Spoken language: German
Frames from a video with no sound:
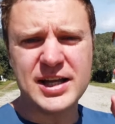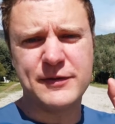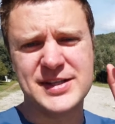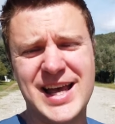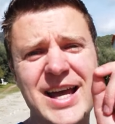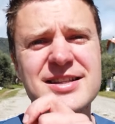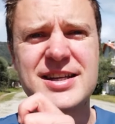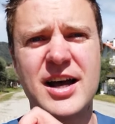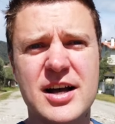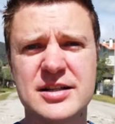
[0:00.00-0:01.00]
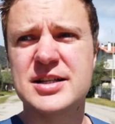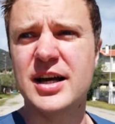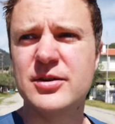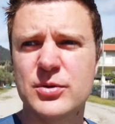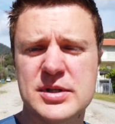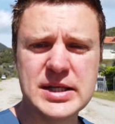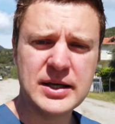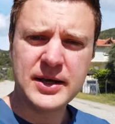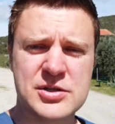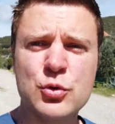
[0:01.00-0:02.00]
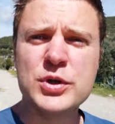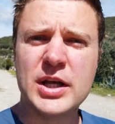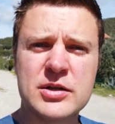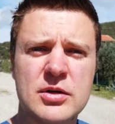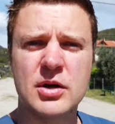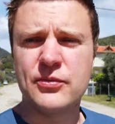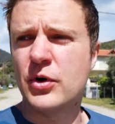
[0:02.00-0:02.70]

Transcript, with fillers: etwas eintragen kann und das tun dann äh,